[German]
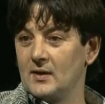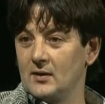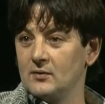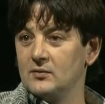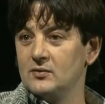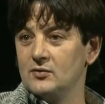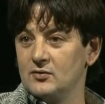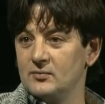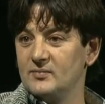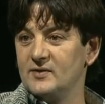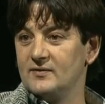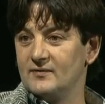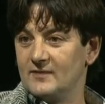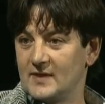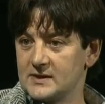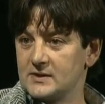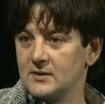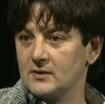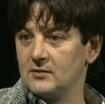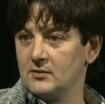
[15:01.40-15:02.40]
auch nur mit
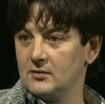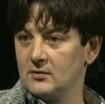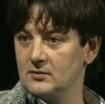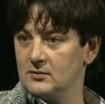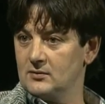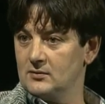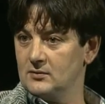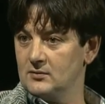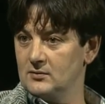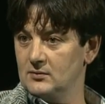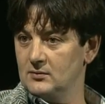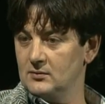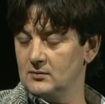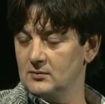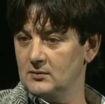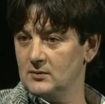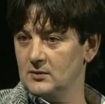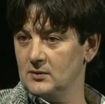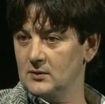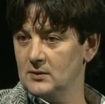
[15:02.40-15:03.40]
Wasser kochen
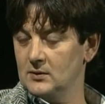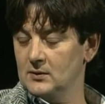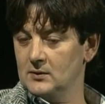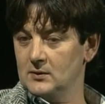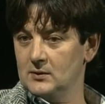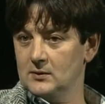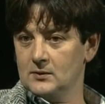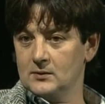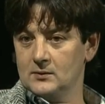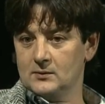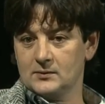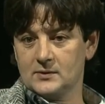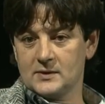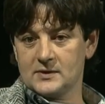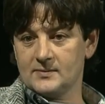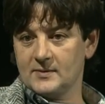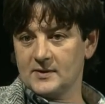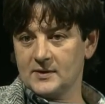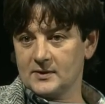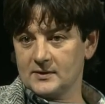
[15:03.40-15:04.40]
und
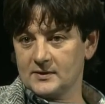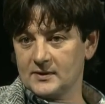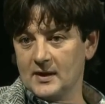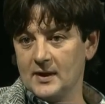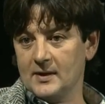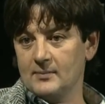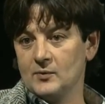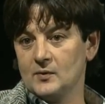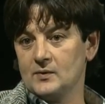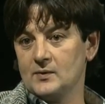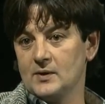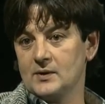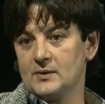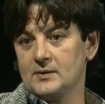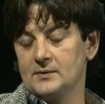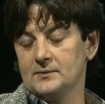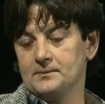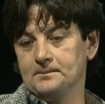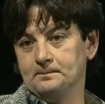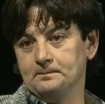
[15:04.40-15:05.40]
dass man nach drei
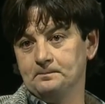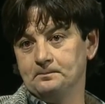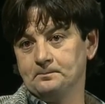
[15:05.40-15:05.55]
Monaten